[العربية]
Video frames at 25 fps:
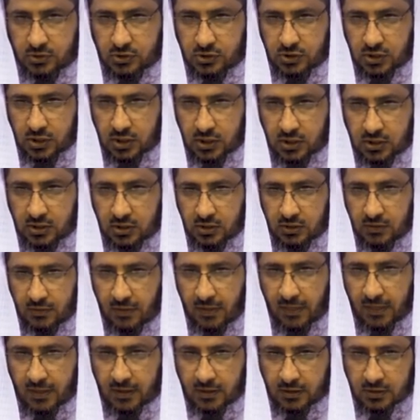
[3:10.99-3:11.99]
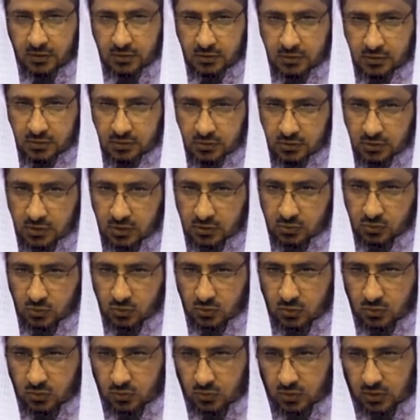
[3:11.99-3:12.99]
الشارع
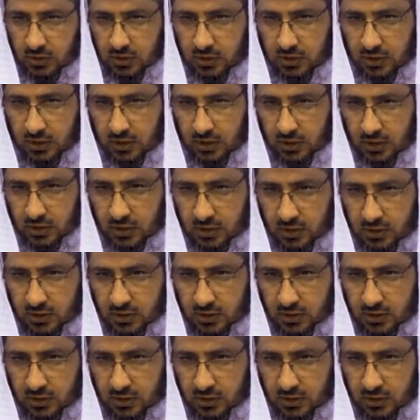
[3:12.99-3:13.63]
يدل على